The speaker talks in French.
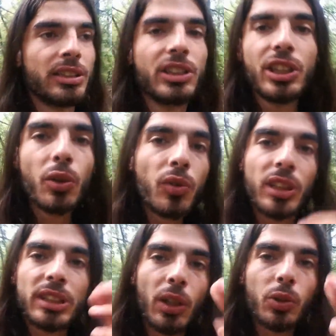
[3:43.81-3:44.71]
je découvrais
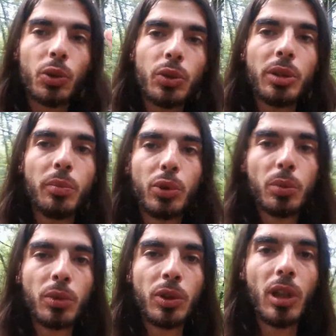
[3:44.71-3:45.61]
ça aujourd'hui, boum,
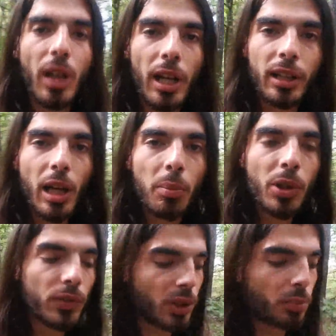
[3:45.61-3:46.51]
avec la
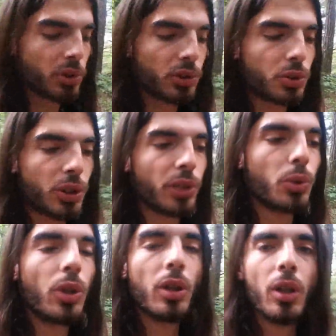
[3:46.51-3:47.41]
preuve 100% sûre et tout,